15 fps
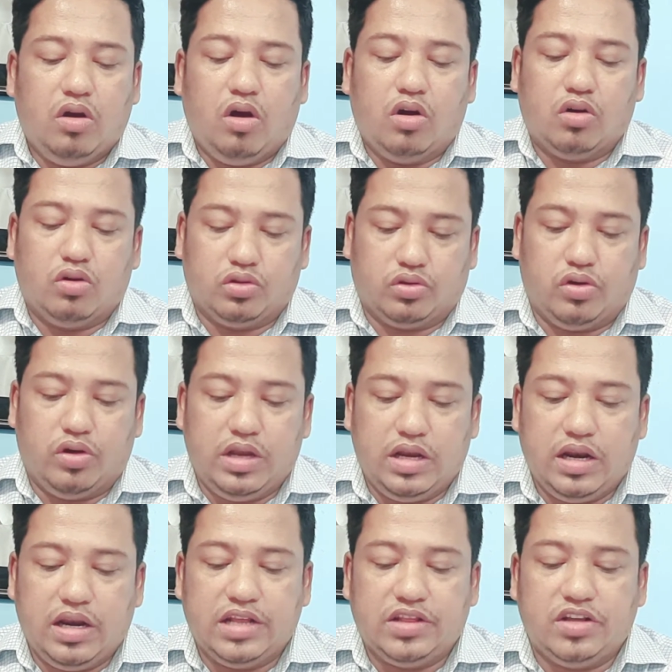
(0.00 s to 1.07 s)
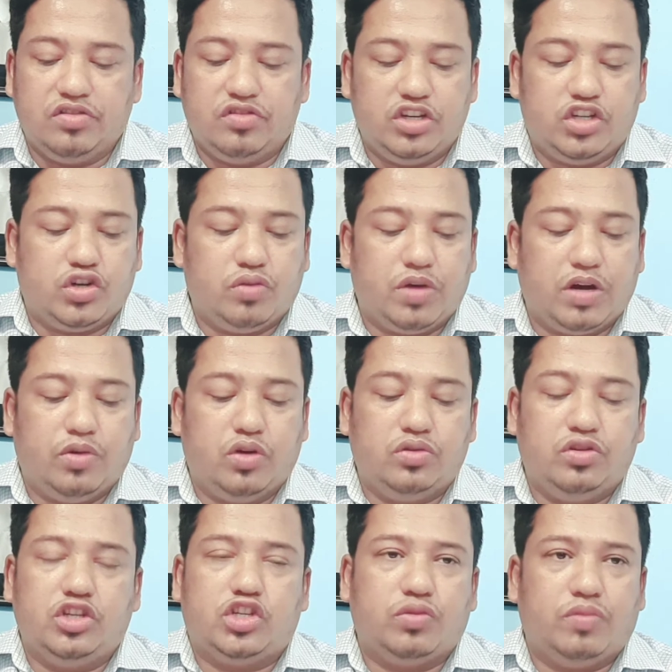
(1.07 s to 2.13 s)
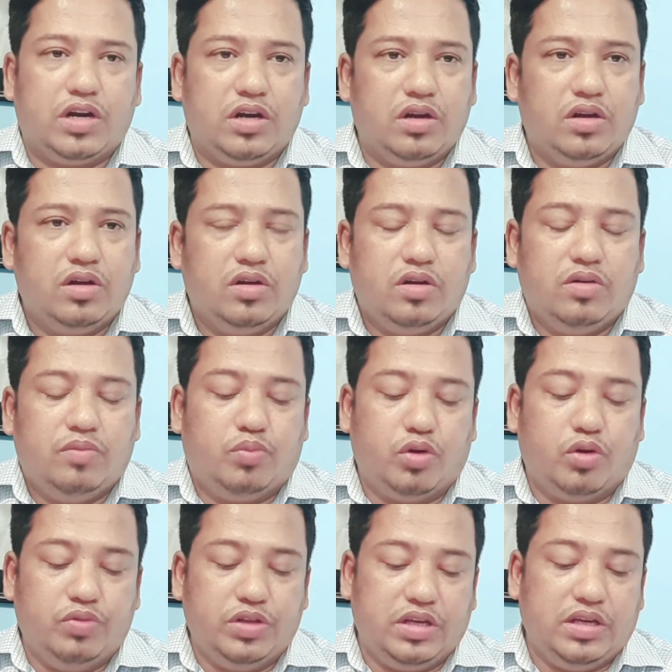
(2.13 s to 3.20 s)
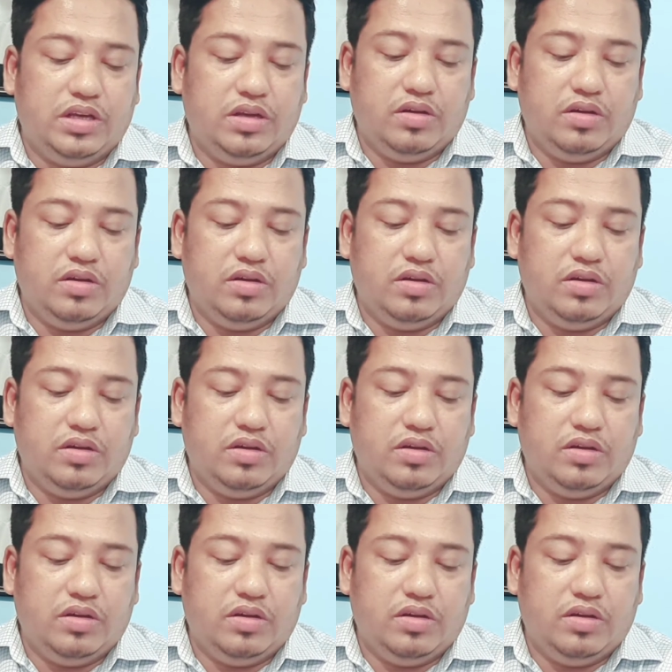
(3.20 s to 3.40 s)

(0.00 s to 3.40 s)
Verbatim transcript: অনগদ হয় লেনদেন দৃশ্যমান বা অদৃশ্যমান প্রভৃতি